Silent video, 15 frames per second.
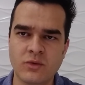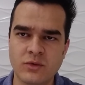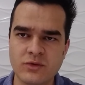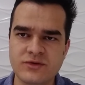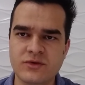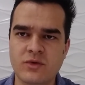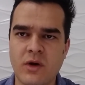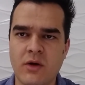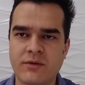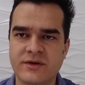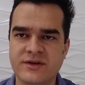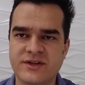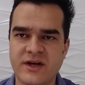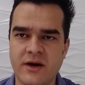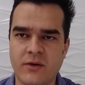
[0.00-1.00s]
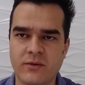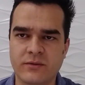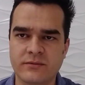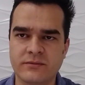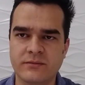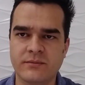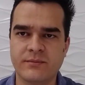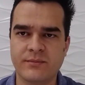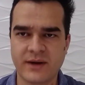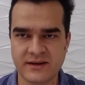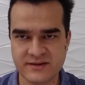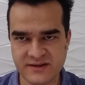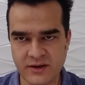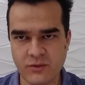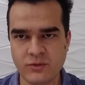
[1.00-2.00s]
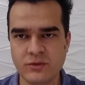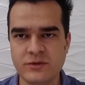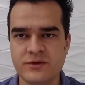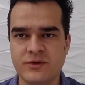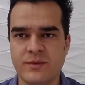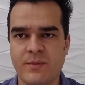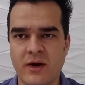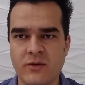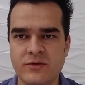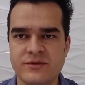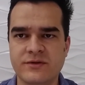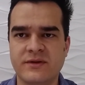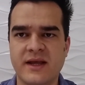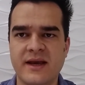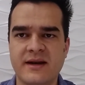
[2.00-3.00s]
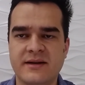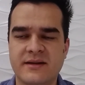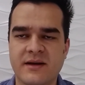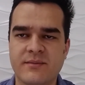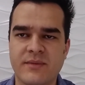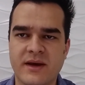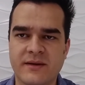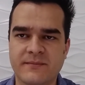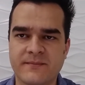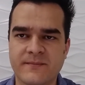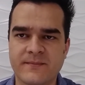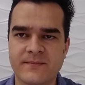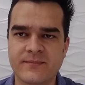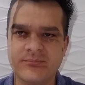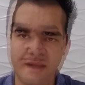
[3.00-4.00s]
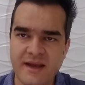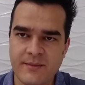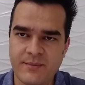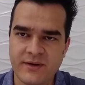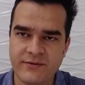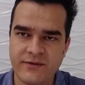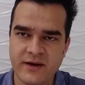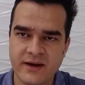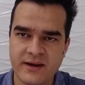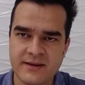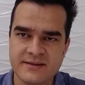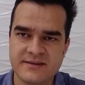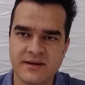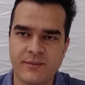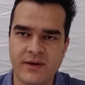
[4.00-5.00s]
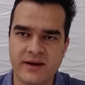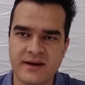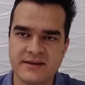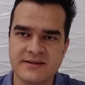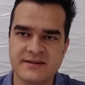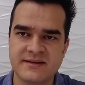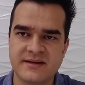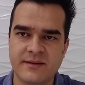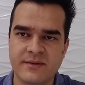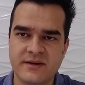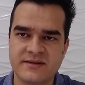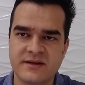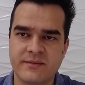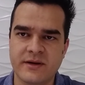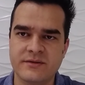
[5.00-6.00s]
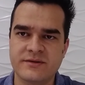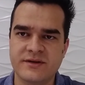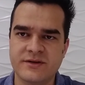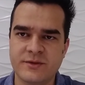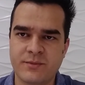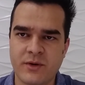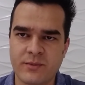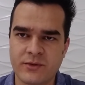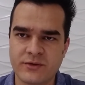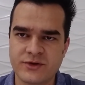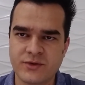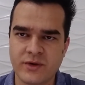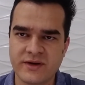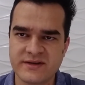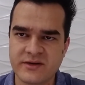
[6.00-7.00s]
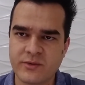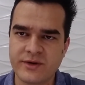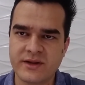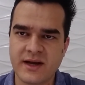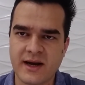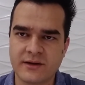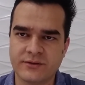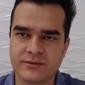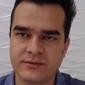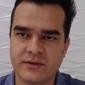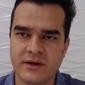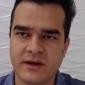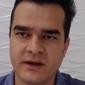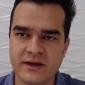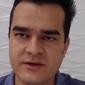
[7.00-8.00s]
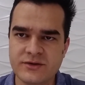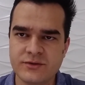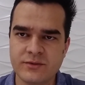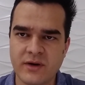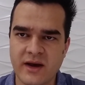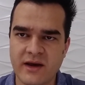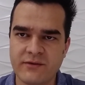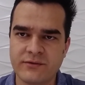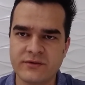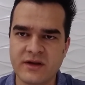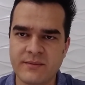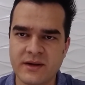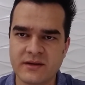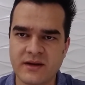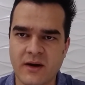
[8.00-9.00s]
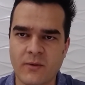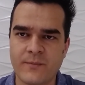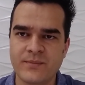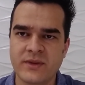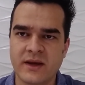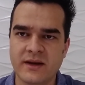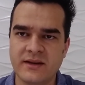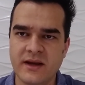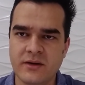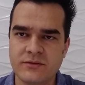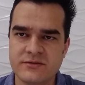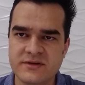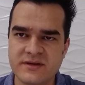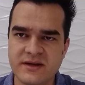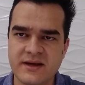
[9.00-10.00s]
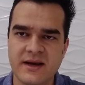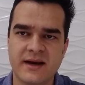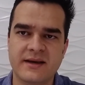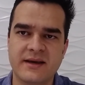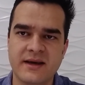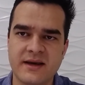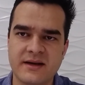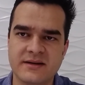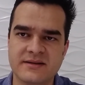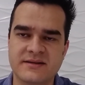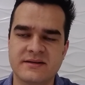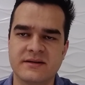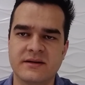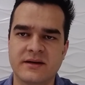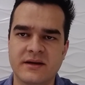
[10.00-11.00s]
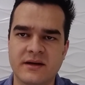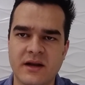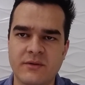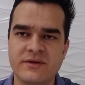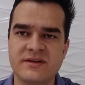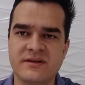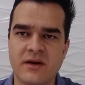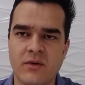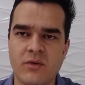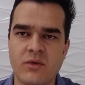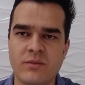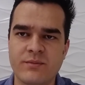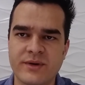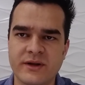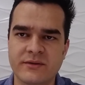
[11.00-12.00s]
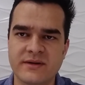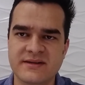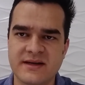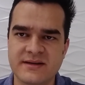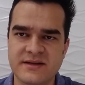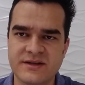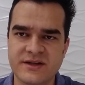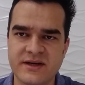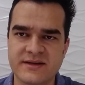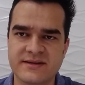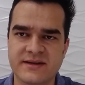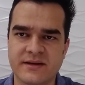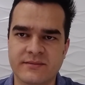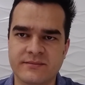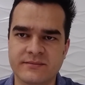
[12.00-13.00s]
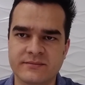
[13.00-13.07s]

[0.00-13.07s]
uso do álcool em gel para seu uso e para uso dele também. Dê preferência para esses estabelecimentos que te proporcionem esse cuidado. Isso é fundamental e denuncie aqueles que não estão cumprindo essa exigência.